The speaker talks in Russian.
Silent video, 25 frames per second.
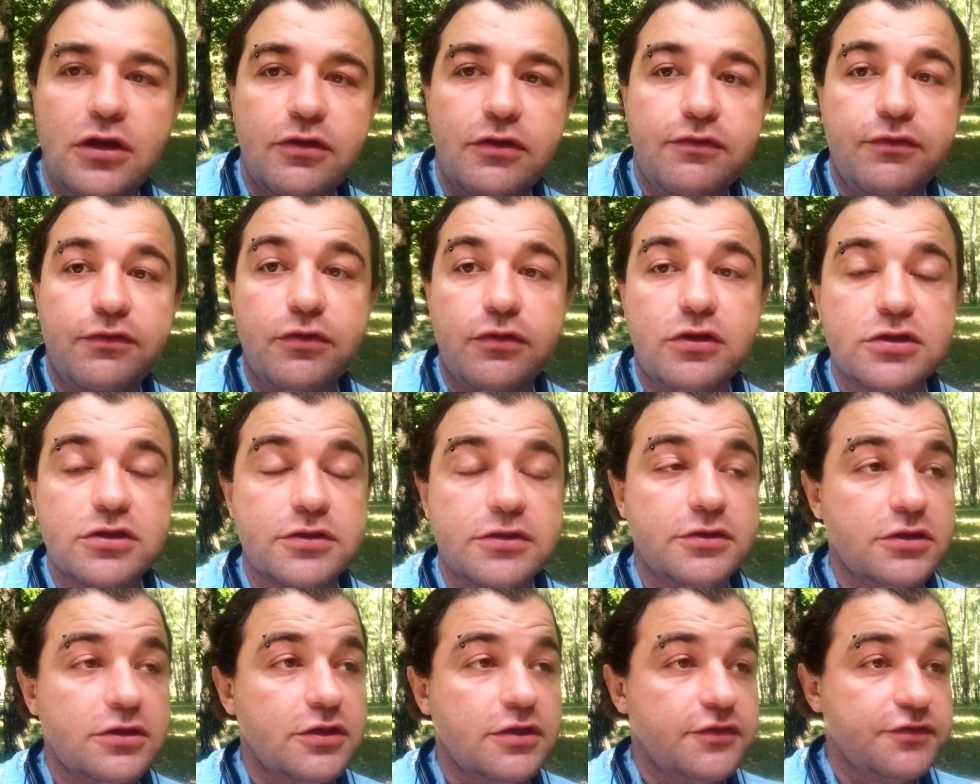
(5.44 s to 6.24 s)
Вот.
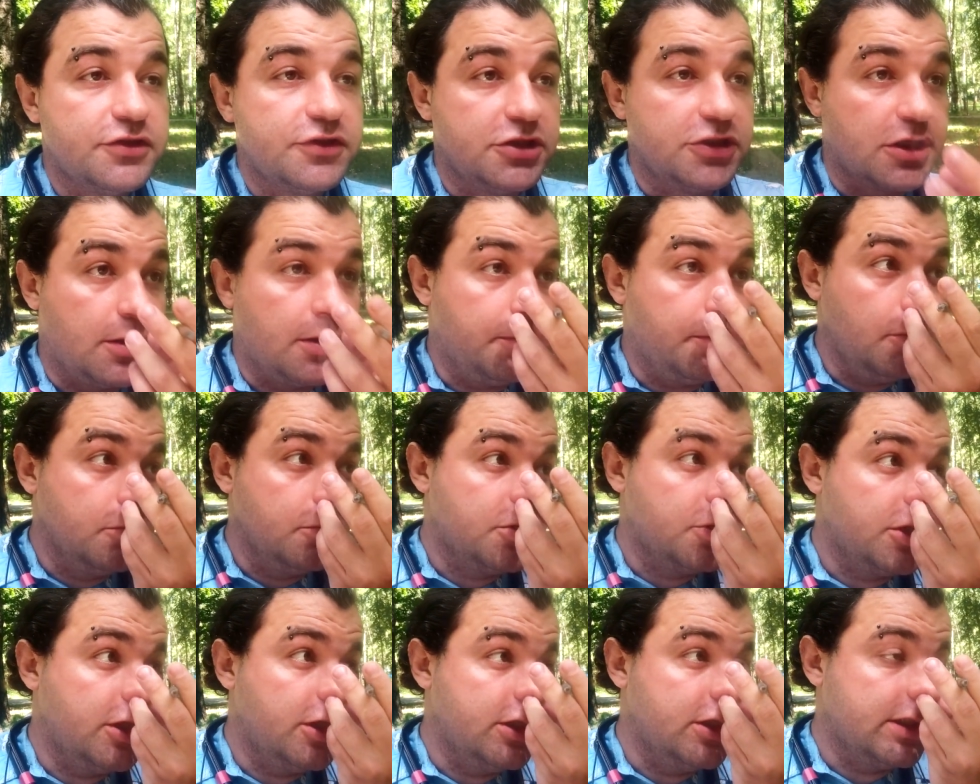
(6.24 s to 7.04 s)
Вчера,
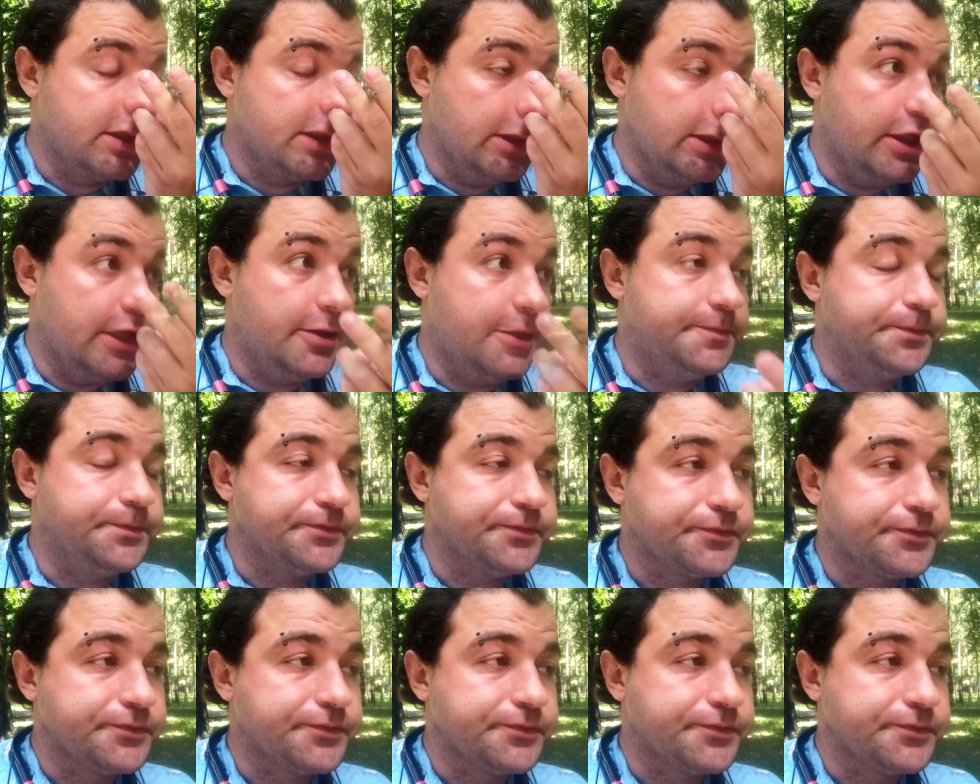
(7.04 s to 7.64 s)
получается, я